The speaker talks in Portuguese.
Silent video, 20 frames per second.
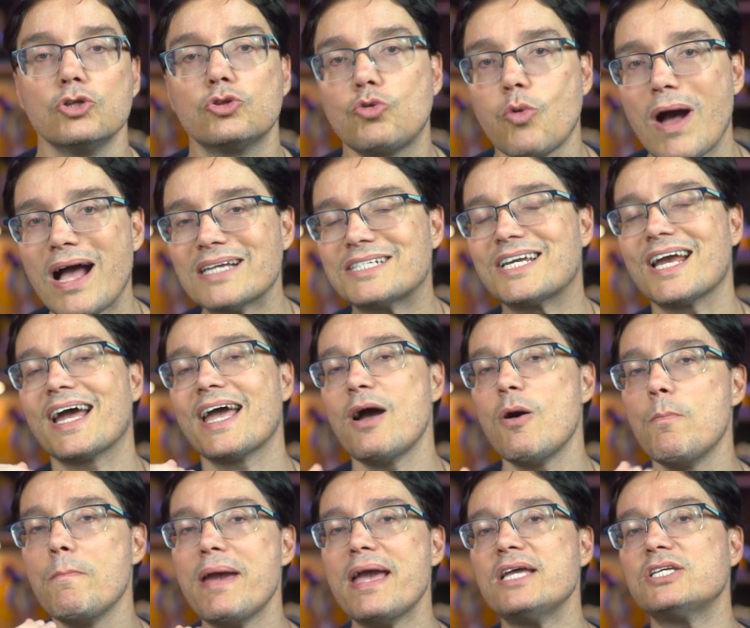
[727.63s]
Tu acha
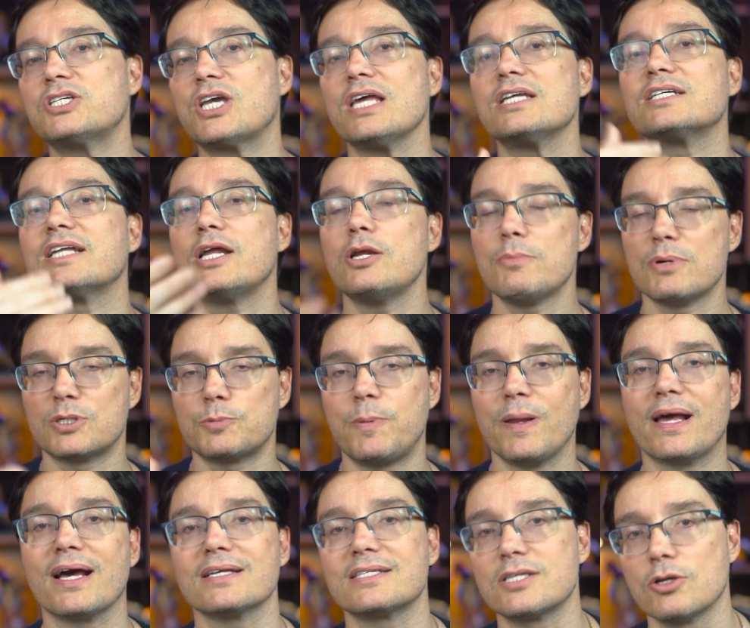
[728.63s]
realmente que eles dariam uma
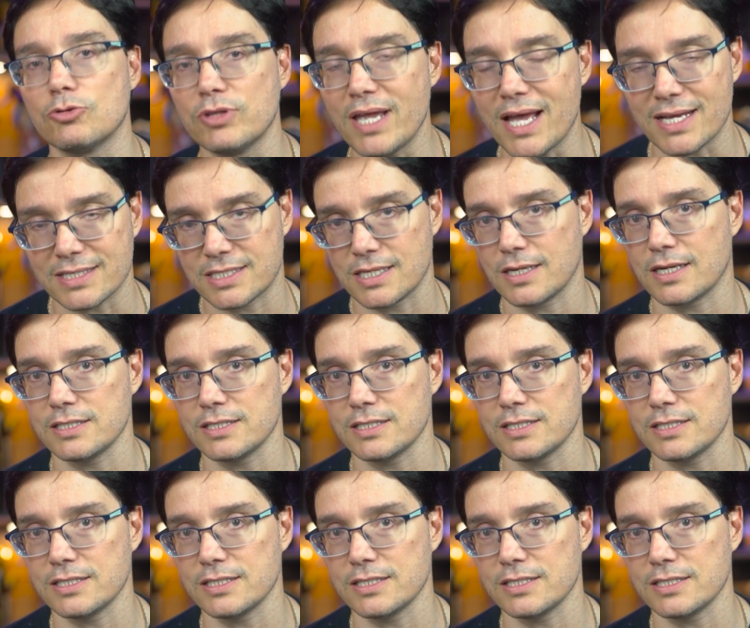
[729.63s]
explicação dessa,